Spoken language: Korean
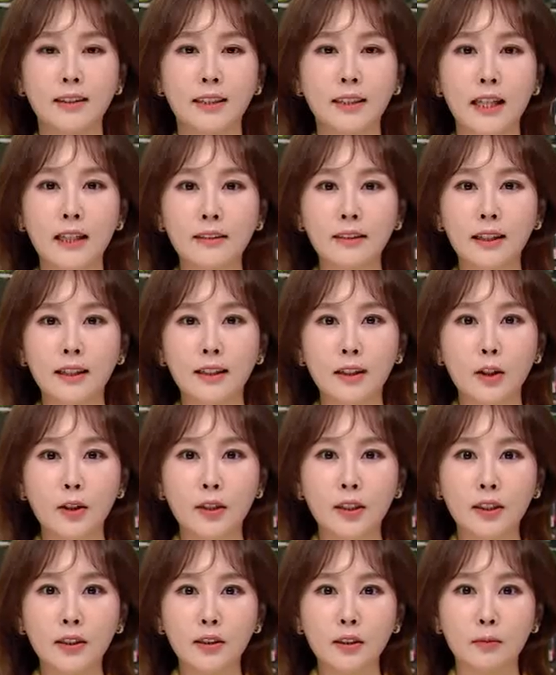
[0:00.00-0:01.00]
지난달
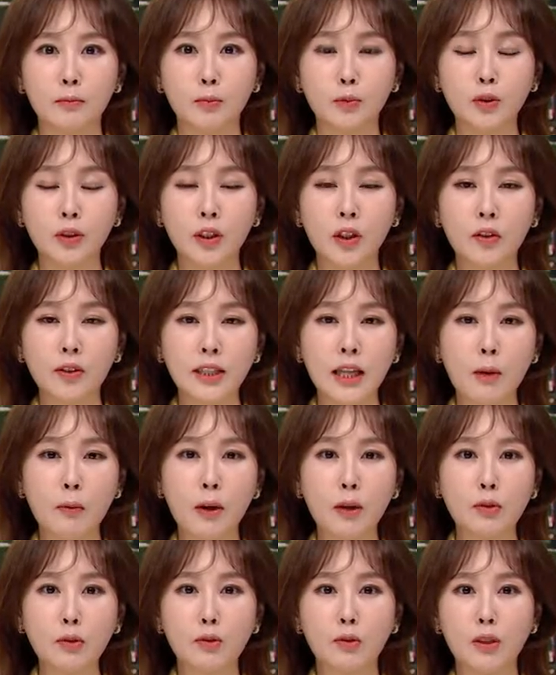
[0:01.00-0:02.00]
열린 문경
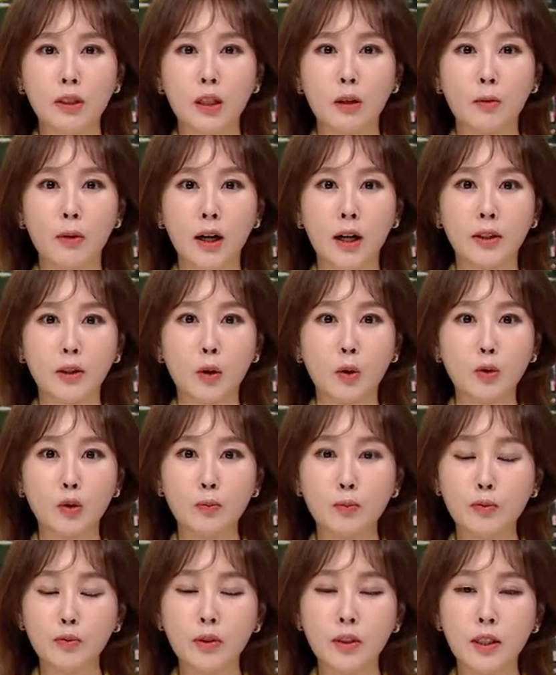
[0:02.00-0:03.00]
사과축제와
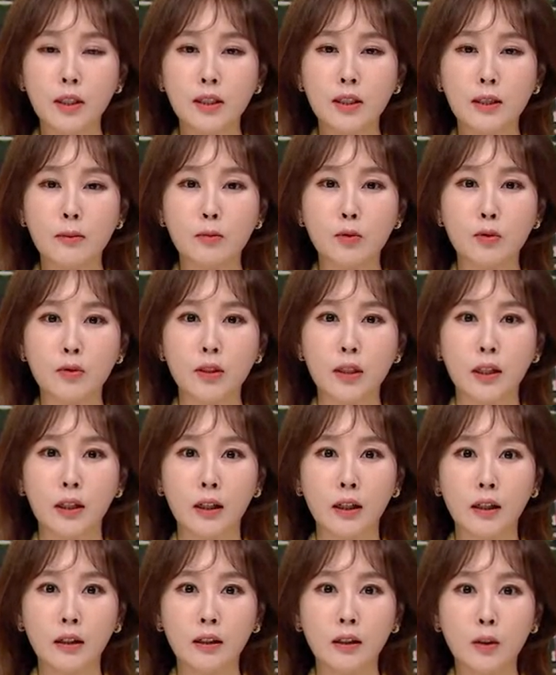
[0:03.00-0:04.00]
영주
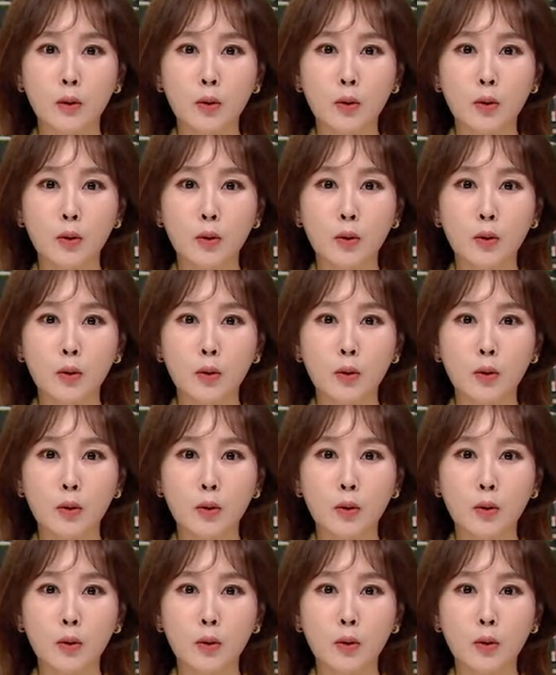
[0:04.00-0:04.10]
풍계인삼축제가